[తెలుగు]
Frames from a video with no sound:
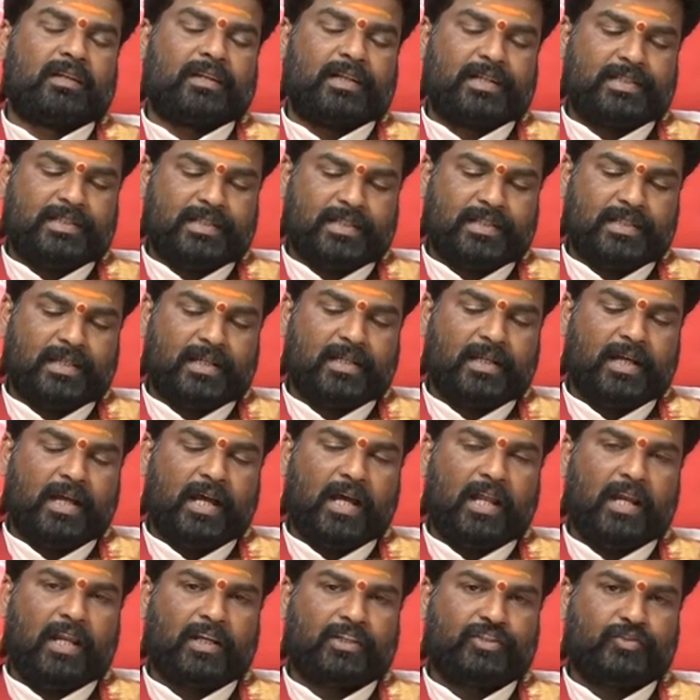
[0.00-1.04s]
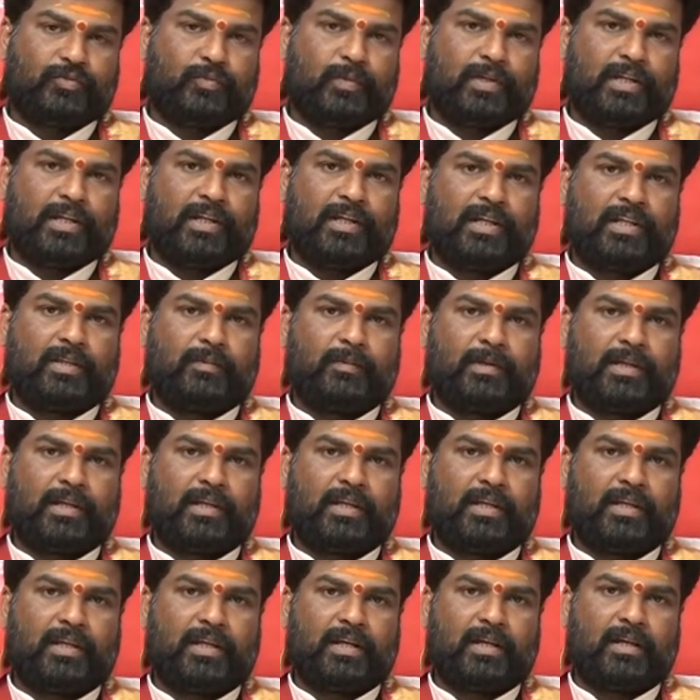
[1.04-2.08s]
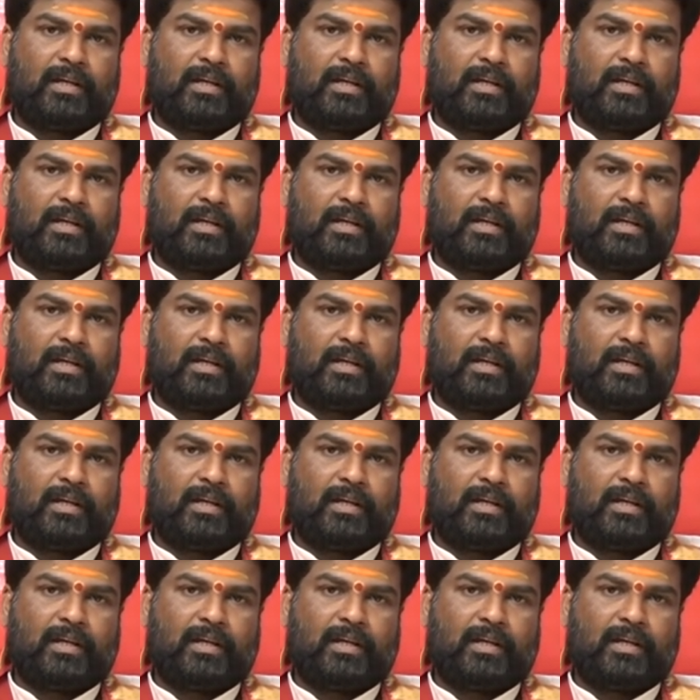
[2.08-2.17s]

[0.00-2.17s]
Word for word: ఖచ్చితంగా ఆ లక్ష్మి అనేది మనకి